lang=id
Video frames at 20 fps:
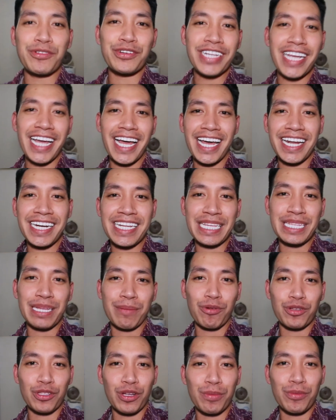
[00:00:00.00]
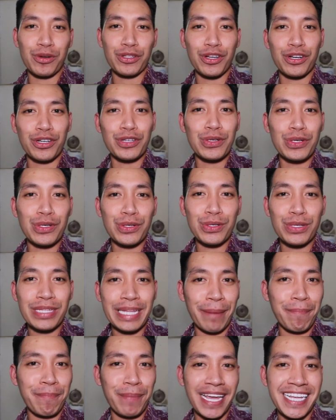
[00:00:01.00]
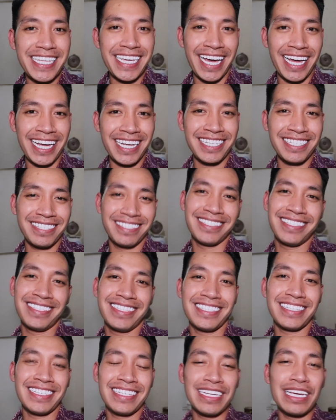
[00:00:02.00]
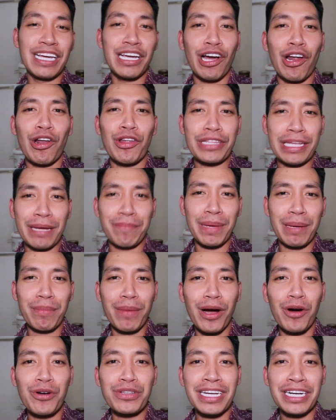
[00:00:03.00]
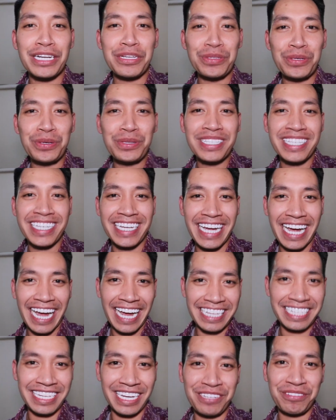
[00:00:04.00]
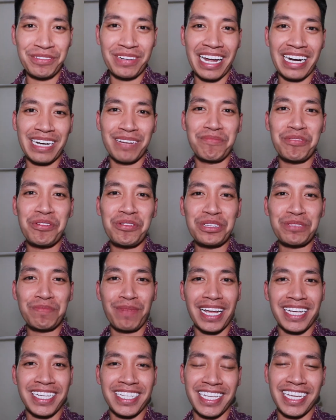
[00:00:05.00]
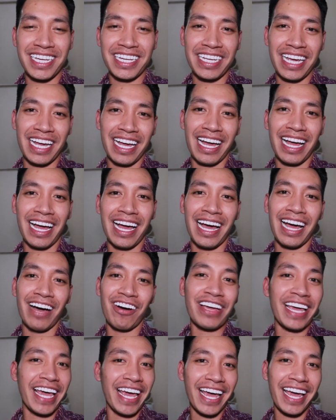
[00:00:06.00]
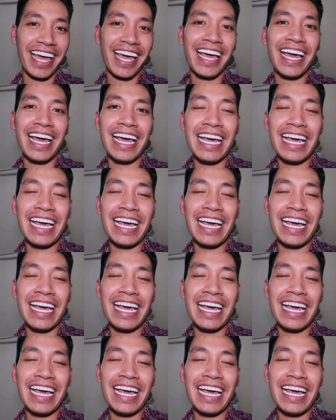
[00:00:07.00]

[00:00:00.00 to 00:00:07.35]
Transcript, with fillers: Kemudian kita potong-potong dulu tempenya. Kalau tempe mah nggak usah dicuci guys, kan sudah ada bungkus plastiknya, oke? Okay?